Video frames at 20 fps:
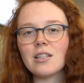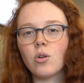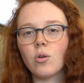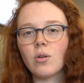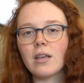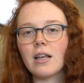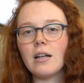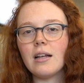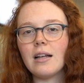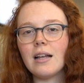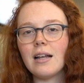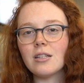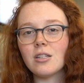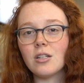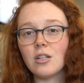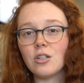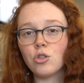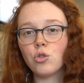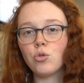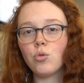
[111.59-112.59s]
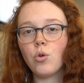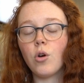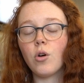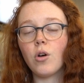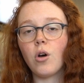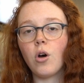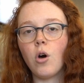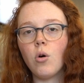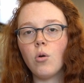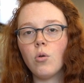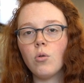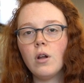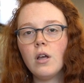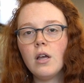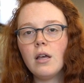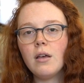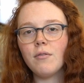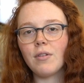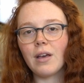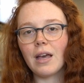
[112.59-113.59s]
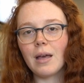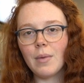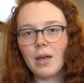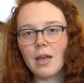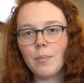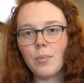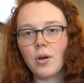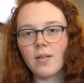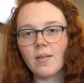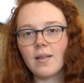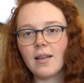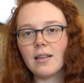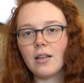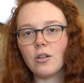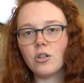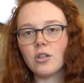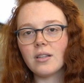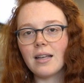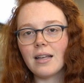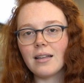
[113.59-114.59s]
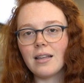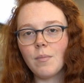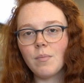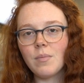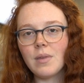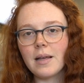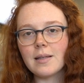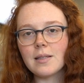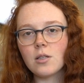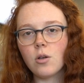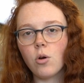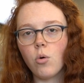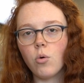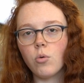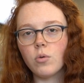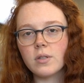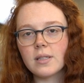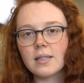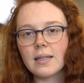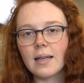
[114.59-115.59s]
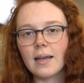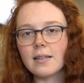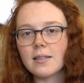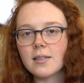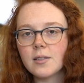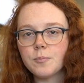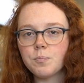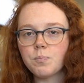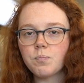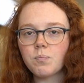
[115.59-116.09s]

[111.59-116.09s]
Donc, elles jouent un rôle vraiment important dans notre adaptation au stress.